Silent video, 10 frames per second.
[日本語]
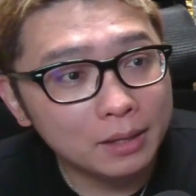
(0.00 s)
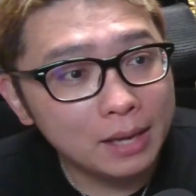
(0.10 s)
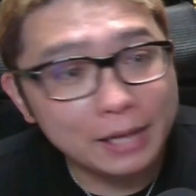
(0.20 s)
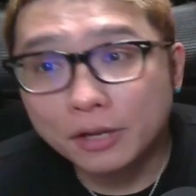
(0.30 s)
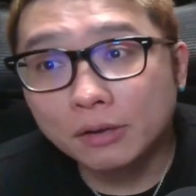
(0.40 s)

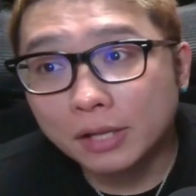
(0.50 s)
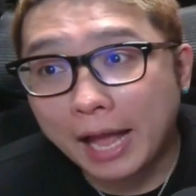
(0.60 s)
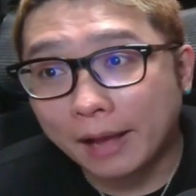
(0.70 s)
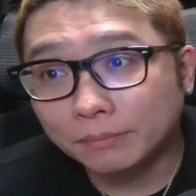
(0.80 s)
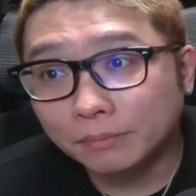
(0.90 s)
はい、ということ
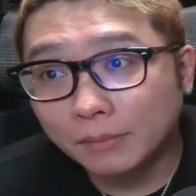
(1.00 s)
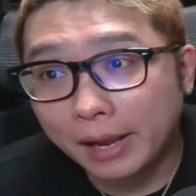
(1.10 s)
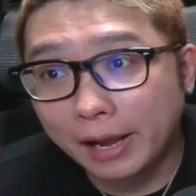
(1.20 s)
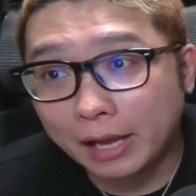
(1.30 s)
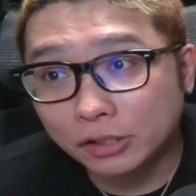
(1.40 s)
で、
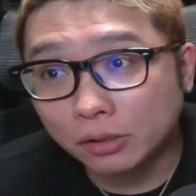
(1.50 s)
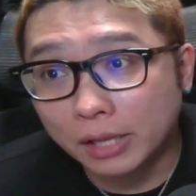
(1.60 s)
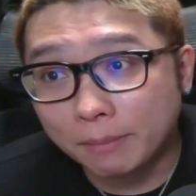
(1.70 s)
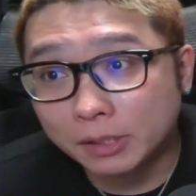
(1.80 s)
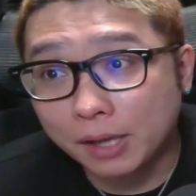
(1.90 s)
えー、ちょっと
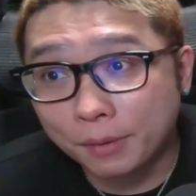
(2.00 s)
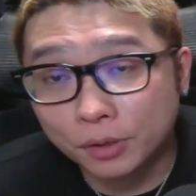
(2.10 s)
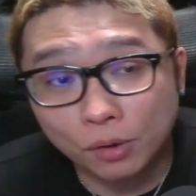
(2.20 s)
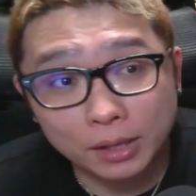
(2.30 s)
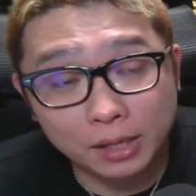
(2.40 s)
ね、短めの
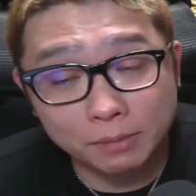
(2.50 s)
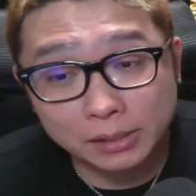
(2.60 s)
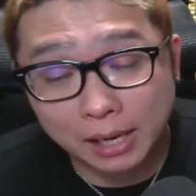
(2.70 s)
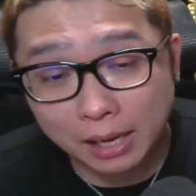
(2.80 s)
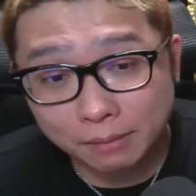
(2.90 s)
動画になりまし
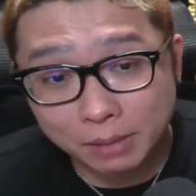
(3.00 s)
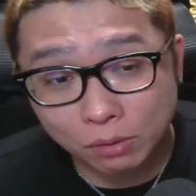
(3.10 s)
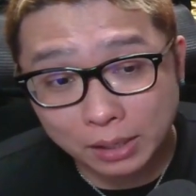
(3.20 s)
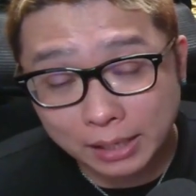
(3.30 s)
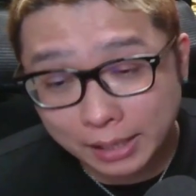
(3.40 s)
たが、まあ、こ
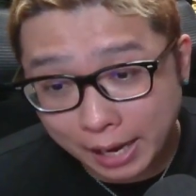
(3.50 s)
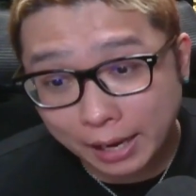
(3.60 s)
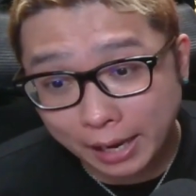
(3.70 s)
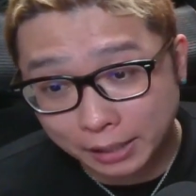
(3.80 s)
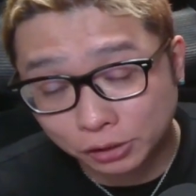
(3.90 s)
の辺りで、
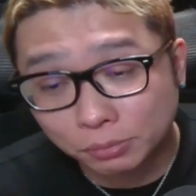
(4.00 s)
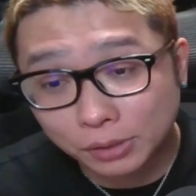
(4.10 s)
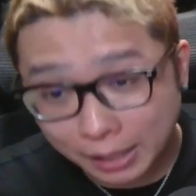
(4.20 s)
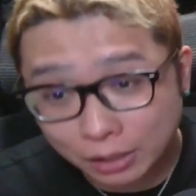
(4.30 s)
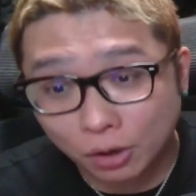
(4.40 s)
えー、十分
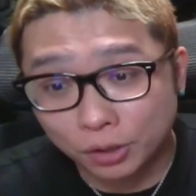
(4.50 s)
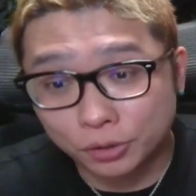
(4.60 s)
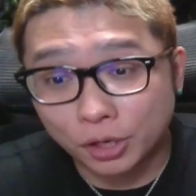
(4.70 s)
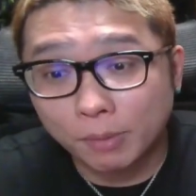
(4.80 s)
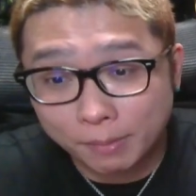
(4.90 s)
かなというふ
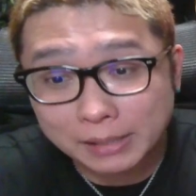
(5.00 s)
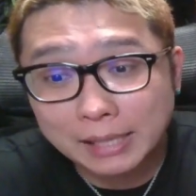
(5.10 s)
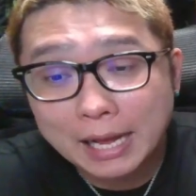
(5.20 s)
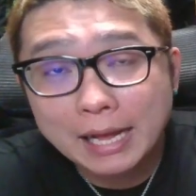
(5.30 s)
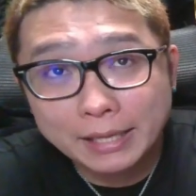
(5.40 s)
うに思います。
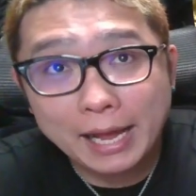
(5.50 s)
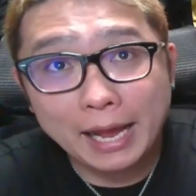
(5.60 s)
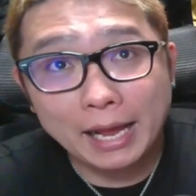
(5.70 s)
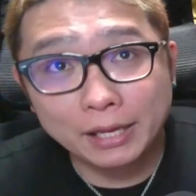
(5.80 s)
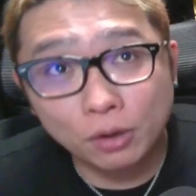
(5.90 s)

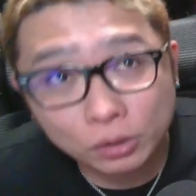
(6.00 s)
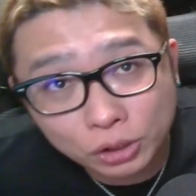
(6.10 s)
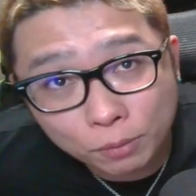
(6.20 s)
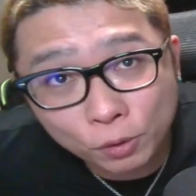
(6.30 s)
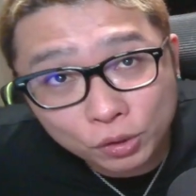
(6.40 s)
で、えっ、ー、と、ちょっ
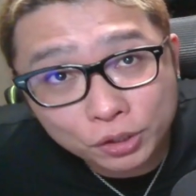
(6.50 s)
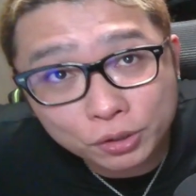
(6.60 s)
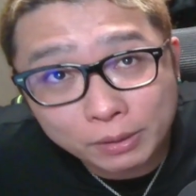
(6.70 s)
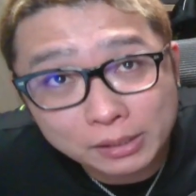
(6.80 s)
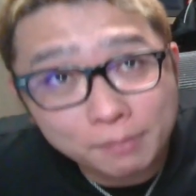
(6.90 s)
と冒頭に言
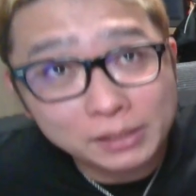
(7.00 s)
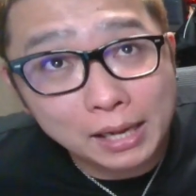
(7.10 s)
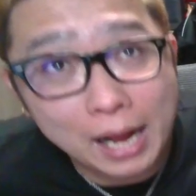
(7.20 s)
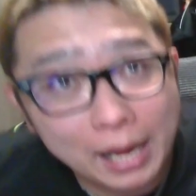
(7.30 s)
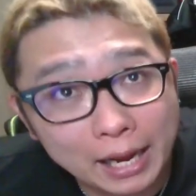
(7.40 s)
うの忘れました
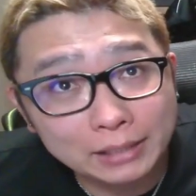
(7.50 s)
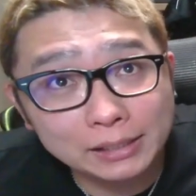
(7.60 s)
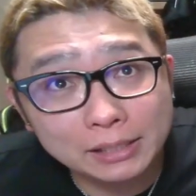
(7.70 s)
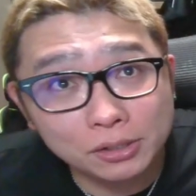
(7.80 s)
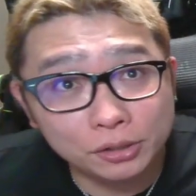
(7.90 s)
が、1
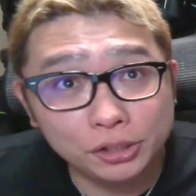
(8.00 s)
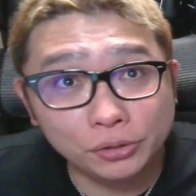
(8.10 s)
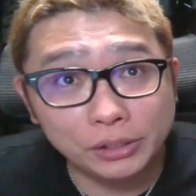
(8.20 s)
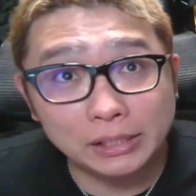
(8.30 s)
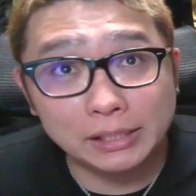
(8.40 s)
月の
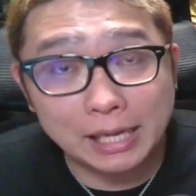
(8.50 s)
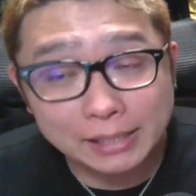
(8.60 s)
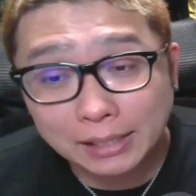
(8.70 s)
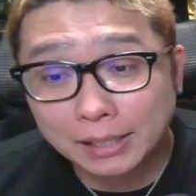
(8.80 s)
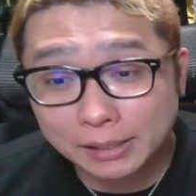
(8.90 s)
21日、あ
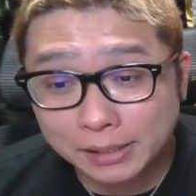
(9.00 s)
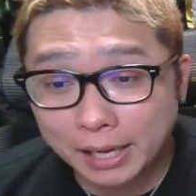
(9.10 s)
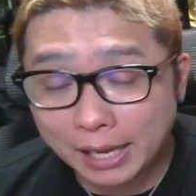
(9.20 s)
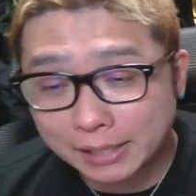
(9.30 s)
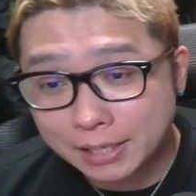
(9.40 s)
さってです
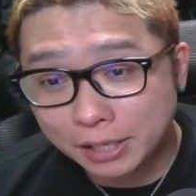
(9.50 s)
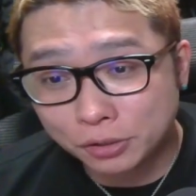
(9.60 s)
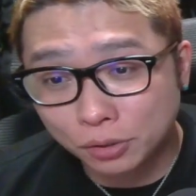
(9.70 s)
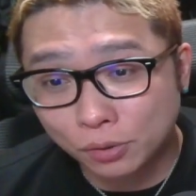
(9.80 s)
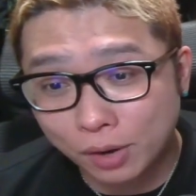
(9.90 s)
ね、あさって
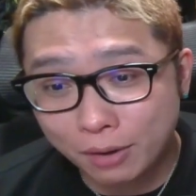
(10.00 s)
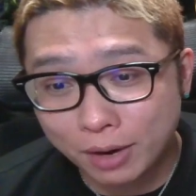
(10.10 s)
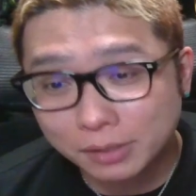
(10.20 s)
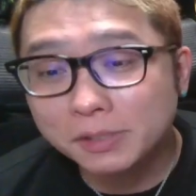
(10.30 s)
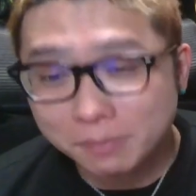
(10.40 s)
ちょっと動画をお
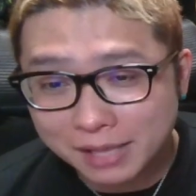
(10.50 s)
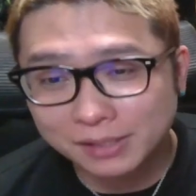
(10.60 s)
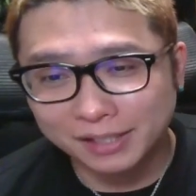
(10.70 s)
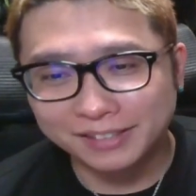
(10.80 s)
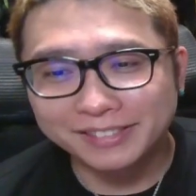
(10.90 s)
休みしま
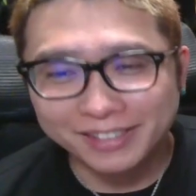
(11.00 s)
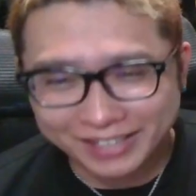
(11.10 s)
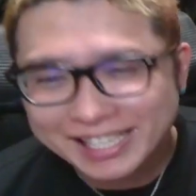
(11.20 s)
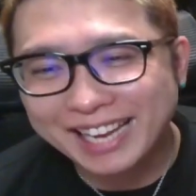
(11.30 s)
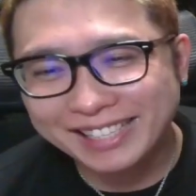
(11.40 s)
す。ごめん
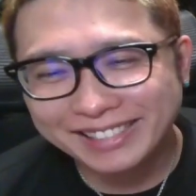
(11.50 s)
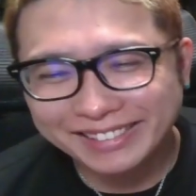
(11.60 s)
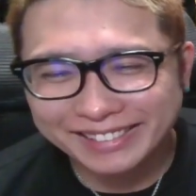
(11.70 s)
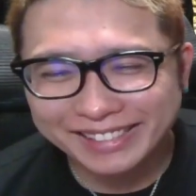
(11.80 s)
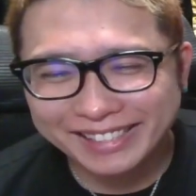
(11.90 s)
なさい。
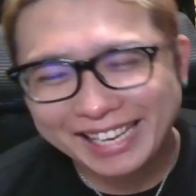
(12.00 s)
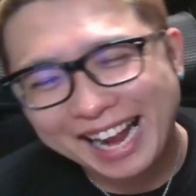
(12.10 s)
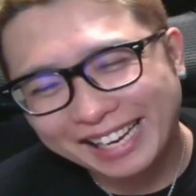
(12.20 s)
キラ